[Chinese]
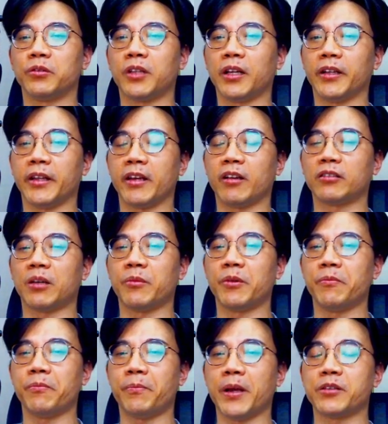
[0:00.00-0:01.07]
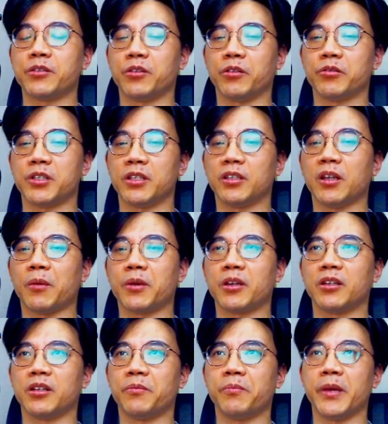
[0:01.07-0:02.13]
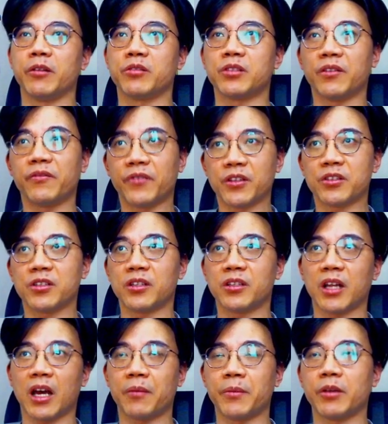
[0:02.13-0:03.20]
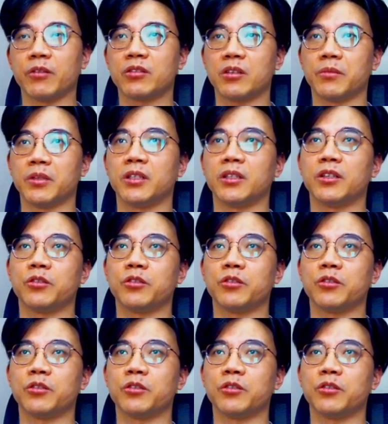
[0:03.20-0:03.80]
那你要他们办手机，他们可能没有身份证啊，没有什么的，